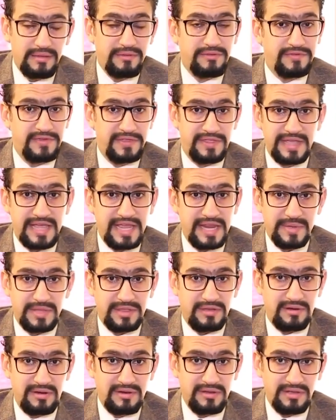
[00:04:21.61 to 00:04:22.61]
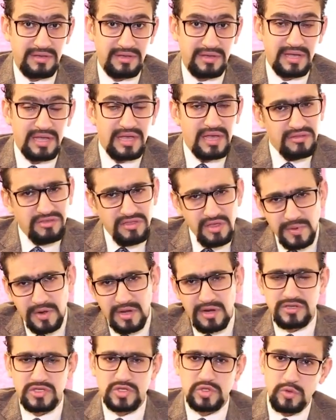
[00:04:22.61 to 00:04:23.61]
في الجريمه التقليديه
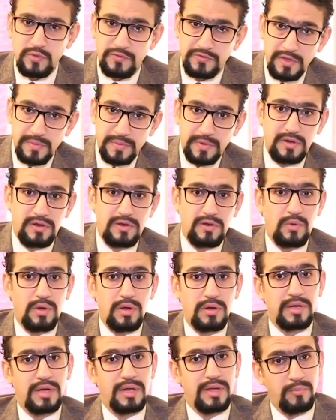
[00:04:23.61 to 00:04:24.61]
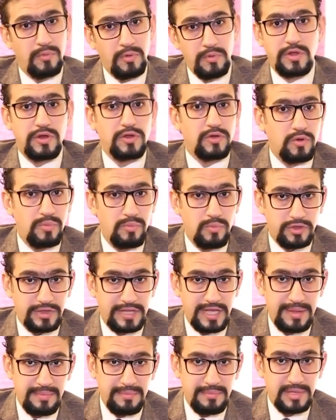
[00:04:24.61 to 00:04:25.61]
طبقا للظروف طبقا للواقع ممكن يكون
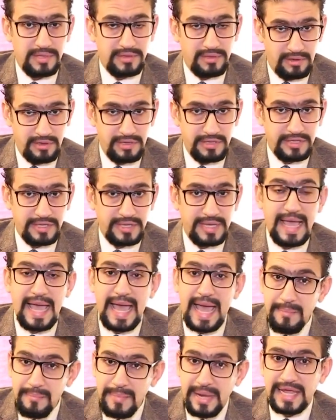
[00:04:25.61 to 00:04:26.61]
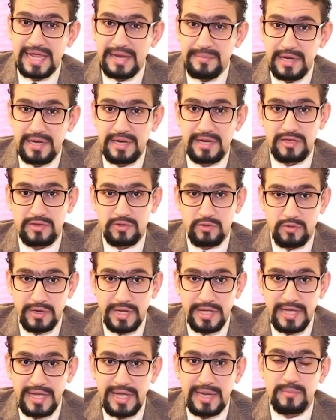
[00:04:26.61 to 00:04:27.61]
متهم تقليدي اما الجريمه
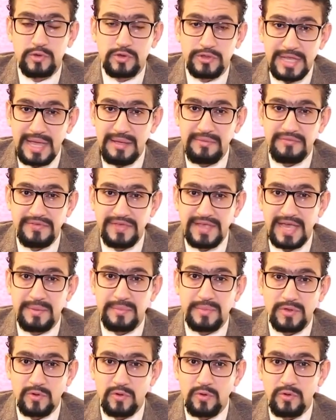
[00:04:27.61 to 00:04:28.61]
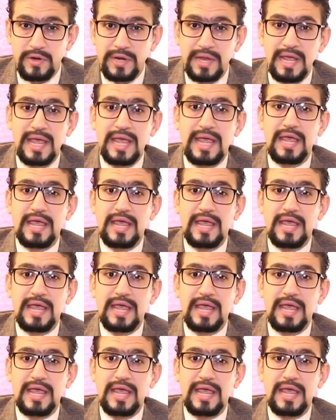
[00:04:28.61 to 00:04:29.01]
الالكترونيه المتهم فيها بيكون